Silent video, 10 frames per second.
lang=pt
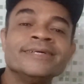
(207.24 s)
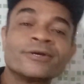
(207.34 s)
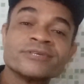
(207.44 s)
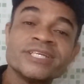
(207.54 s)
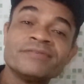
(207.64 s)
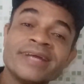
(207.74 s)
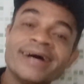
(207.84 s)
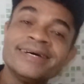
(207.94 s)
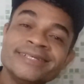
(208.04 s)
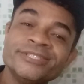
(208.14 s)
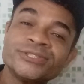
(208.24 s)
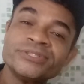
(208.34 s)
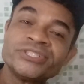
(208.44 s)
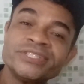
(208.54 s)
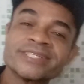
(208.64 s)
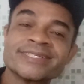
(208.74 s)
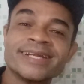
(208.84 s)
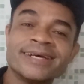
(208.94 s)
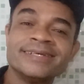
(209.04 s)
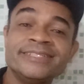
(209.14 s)
inclusive na
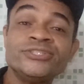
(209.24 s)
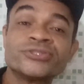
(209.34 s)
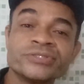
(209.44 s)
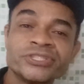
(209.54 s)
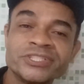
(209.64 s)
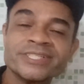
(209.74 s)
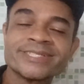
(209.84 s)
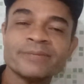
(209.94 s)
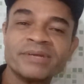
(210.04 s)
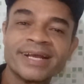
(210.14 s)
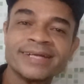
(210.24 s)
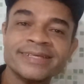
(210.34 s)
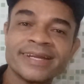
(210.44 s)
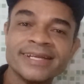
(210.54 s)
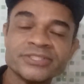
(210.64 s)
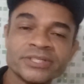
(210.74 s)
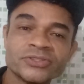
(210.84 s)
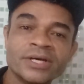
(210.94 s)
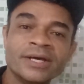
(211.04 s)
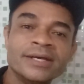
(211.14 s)
justiça, né? Injustiça, brincadeira, né,
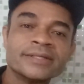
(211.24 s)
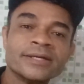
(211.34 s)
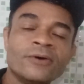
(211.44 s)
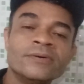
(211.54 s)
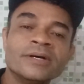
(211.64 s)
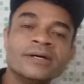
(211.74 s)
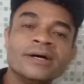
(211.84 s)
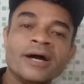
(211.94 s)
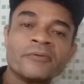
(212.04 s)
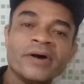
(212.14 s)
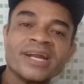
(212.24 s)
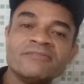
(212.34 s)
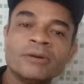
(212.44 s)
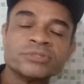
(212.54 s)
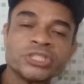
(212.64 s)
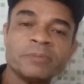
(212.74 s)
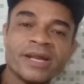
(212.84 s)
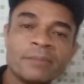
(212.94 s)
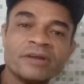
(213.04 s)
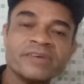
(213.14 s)
gente? Então, agora vamos
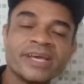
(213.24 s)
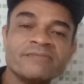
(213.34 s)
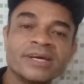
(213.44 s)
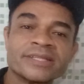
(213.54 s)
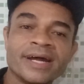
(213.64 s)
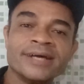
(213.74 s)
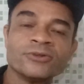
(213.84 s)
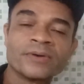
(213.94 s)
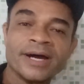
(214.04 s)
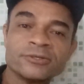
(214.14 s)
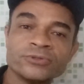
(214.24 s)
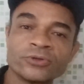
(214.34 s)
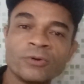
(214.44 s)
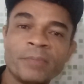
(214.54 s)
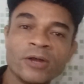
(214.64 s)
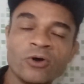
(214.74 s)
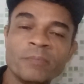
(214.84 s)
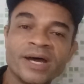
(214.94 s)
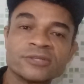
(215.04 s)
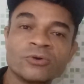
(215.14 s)
esperar para ver quem vai entrar no lugar do Dr. Paulo
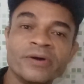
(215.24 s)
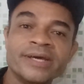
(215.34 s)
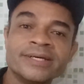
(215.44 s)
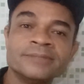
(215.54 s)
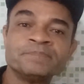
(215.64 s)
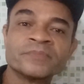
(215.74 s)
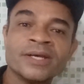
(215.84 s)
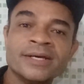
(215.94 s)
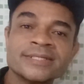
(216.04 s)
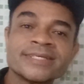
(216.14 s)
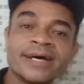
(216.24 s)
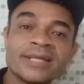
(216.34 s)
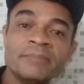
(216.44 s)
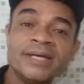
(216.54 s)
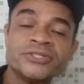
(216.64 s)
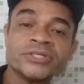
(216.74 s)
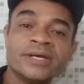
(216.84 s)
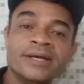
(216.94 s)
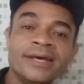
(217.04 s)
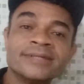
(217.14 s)
Roberto Correia
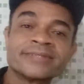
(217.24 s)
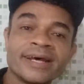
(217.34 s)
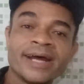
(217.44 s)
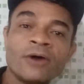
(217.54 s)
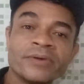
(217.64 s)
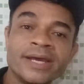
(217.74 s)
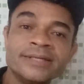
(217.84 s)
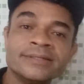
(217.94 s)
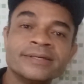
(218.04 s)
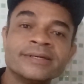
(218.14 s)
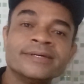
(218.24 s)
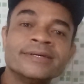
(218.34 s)
certamente entrará alguém